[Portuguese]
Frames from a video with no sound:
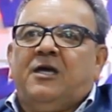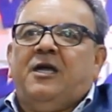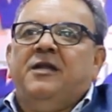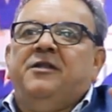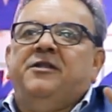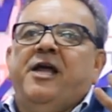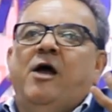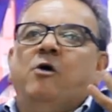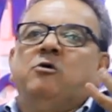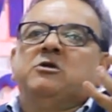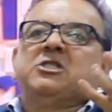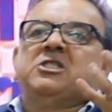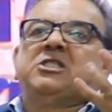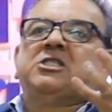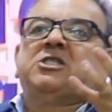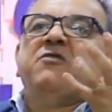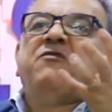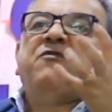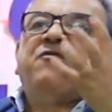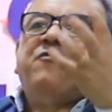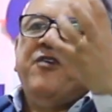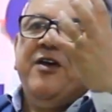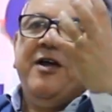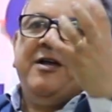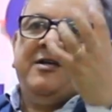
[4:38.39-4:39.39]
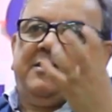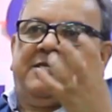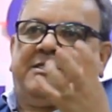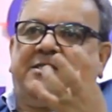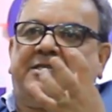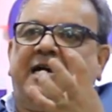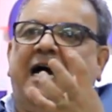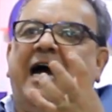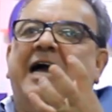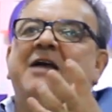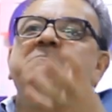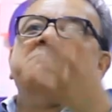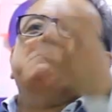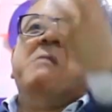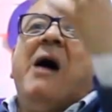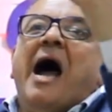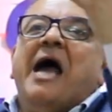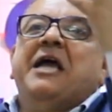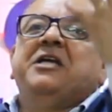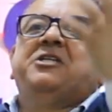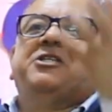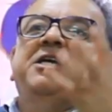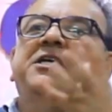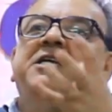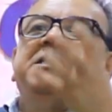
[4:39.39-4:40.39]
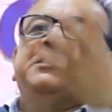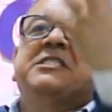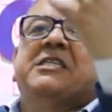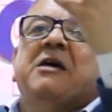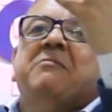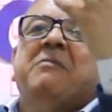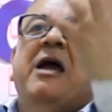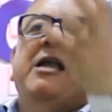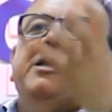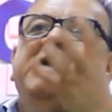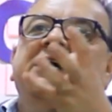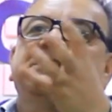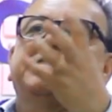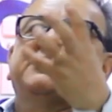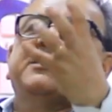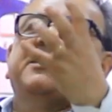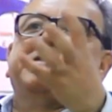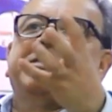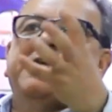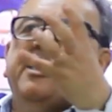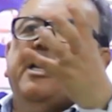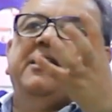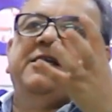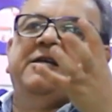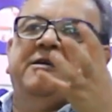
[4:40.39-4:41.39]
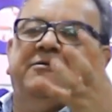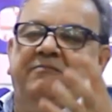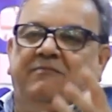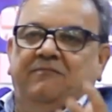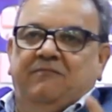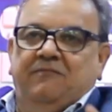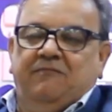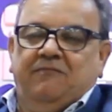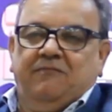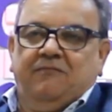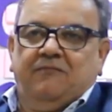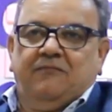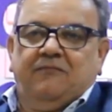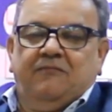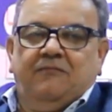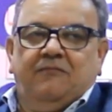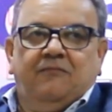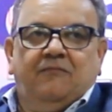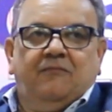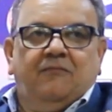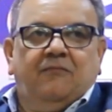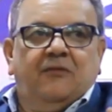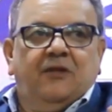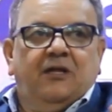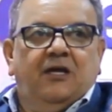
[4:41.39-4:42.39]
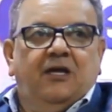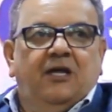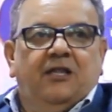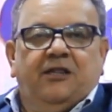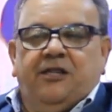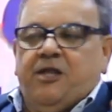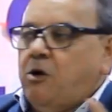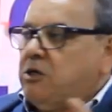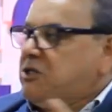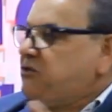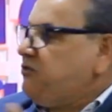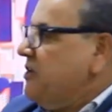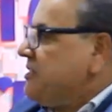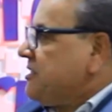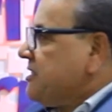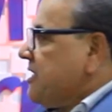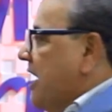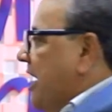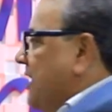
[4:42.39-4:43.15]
que Deus te fez a imagem e semelhança dEle. Deus fez